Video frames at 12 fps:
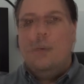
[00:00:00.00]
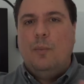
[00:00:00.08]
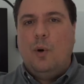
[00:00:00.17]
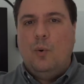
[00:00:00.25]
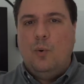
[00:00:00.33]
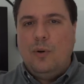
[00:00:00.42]

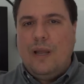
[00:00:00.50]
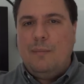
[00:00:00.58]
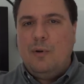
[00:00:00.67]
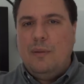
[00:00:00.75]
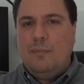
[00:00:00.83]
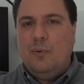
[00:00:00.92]
Bom, o
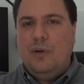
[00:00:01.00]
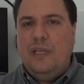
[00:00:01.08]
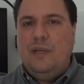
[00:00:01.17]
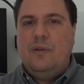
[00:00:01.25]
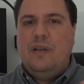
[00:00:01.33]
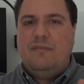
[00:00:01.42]
lábio
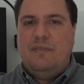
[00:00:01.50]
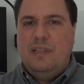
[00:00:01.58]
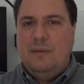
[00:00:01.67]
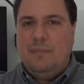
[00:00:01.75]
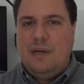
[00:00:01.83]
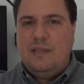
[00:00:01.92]
leporino e a
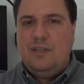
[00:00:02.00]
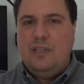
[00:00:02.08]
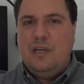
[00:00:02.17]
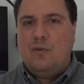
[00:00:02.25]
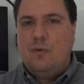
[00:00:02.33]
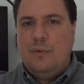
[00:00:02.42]
fenda
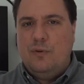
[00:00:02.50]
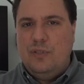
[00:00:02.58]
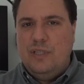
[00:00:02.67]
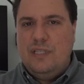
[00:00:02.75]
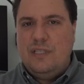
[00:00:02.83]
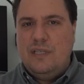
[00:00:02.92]
palatina, como eu
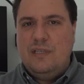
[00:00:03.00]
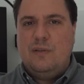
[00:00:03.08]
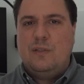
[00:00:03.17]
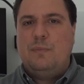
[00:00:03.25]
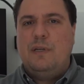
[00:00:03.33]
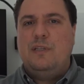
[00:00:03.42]
disse,
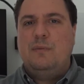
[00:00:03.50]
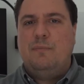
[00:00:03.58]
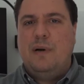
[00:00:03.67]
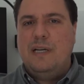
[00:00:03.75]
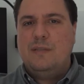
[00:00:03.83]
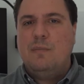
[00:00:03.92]
são as
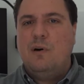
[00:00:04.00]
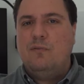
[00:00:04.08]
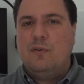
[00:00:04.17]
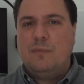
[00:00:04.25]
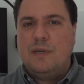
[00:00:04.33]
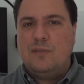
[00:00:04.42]
principais
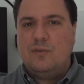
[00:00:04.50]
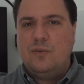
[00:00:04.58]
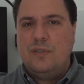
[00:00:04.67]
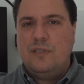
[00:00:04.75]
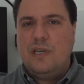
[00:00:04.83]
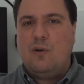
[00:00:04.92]

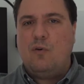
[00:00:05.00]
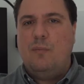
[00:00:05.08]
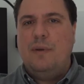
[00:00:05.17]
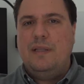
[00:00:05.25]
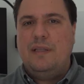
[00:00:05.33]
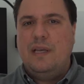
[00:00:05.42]
malformações que
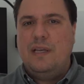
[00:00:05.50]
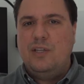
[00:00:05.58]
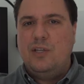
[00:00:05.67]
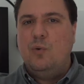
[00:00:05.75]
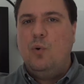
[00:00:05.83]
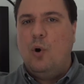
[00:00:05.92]
acometem a
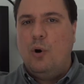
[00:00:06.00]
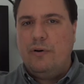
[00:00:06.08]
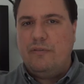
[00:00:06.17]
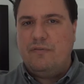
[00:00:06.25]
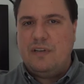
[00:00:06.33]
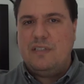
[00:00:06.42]
região
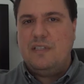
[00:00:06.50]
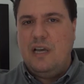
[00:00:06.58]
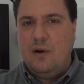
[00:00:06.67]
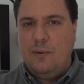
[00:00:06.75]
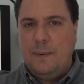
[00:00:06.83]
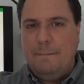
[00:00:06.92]

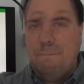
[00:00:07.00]
orofacial.